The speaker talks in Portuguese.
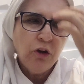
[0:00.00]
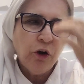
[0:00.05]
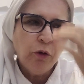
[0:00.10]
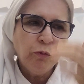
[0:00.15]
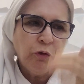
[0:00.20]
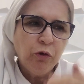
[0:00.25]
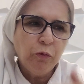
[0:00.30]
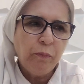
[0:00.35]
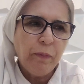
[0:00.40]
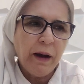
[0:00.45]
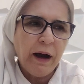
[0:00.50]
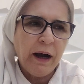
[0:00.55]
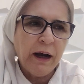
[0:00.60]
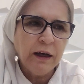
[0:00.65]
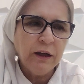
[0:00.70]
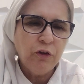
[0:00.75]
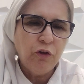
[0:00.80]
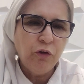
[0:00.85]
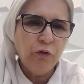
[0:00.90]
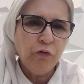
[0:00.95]
Em nome do
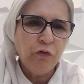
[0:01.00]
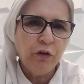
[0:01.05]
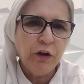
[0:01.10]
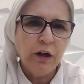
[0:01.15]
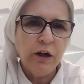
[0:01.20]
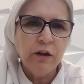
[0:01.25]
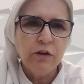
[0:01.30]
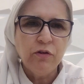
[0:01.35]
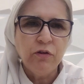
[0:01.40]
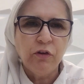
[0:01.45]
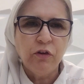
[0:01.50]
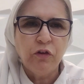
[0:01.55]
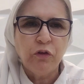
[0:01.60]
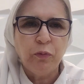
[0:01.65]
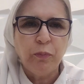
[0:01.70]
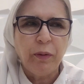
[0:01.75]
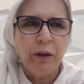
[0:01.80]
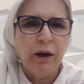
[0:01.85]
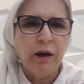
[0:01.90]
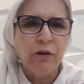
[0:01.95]
Pai, do Filho e do
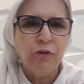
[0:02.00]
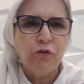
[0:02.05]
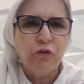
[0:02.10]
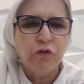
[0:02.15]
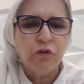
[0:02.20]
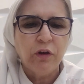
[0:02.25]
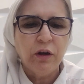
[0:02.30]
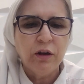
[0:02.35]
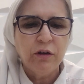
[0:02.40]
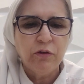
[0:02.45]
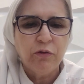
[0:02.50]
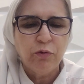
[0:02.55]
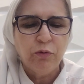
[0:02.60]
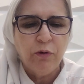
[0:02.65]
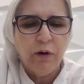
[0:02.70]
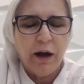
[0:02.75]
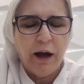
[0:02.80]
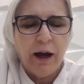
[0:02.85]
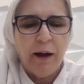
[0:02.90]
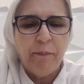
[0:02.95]
Espírito
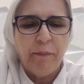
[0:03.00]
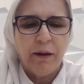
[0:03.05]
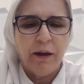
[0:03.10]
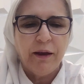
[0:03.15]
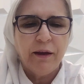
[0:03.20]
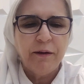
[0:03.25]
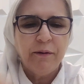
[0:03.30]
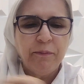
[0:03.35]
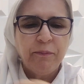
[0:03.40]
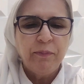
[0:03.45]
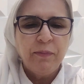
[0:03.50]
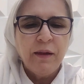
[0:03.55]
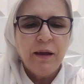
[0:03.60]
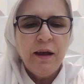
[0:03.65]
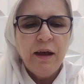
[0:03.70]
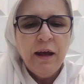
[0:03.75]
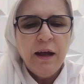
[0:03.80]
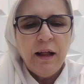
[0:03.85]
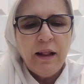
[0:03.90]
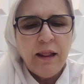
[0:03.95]
Santo. Amém.
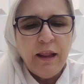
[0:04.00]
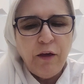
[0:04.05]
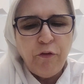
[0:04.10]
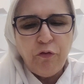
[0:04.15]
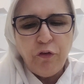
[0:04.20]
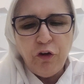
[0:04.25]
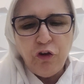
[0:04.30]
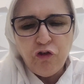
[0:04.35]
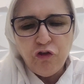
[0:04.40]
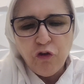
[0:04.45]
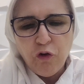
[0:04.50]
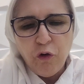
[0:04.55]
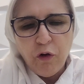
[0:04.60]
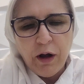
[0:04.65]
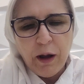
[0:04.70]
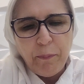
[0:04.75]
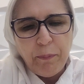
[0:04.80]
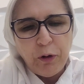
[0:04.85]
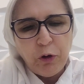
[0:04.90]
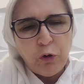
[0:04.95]

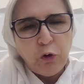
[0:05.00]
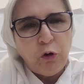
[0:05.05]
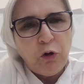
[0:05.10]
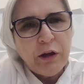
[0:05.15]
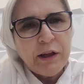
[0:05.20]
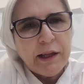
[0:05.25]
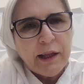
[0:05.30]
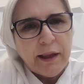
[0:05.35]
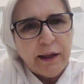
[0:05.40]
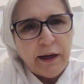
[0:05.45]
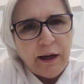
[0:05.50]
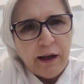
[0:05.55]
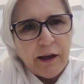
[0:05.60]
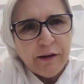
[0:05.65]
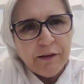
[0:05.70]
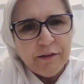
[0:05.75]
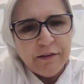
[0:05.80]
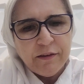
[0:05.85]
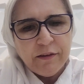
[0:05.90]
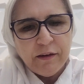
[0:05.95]
Levítico capítulo
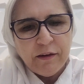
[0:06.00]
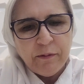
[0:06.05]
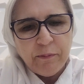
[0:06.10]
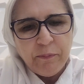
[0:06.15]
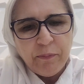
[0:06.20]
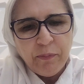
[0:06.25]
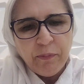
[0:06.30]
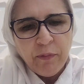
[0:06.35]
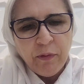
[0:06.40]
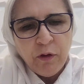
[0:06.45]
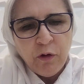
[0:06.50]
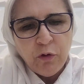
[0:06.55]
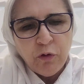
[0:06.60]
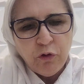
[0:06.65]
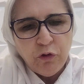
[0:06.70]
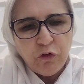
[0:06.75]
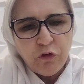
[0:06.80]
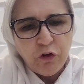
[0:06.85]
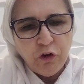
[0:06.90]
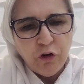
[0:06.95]
13.
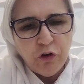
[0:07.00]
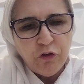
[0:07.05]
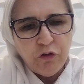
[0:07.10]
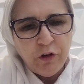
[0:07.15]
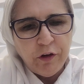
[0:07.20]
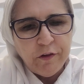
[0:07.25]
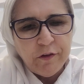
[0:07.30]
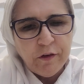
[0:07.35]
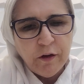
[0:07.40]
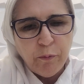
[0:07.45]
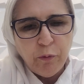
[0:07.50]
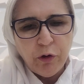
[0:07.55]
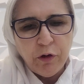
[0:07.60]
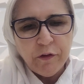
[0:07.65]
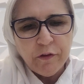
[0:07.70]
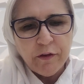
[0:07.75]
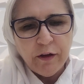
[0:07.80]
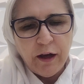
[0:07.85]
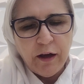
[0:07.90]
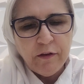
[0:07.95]
O Senhor disse a
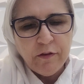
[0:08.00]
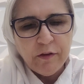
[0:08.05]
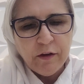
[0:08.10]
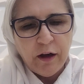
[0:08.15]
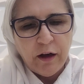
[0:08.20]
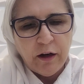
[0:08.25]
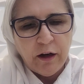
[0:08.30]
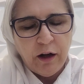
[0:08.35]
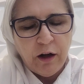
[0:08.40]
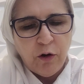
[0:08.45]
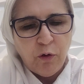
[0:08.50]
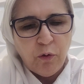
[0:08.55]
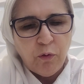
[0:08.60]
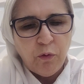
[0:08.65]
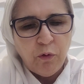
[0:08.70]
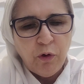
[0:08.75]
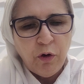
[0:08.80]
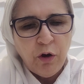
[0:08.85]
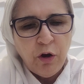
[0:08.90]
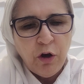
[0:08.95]
Moisés e
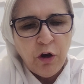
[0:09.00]
Arão: